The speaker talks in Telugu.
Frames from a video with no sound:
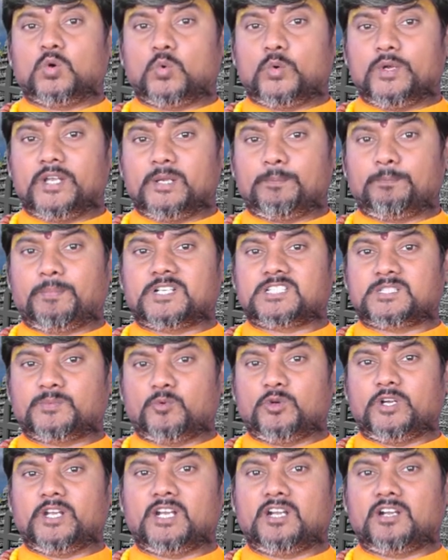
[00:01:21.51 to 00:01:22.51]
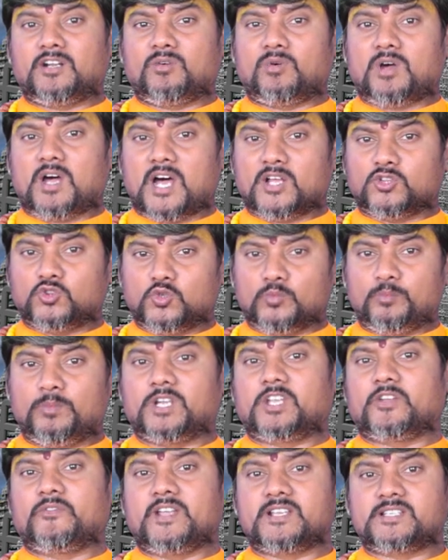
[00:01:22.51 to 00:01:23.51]
కొన్ని పసుపు నీళ్ళను ఆ
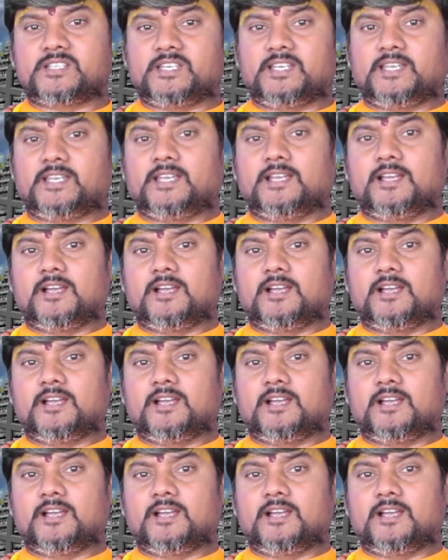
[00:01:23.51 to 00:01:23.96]
దుబ్బుకి వేసి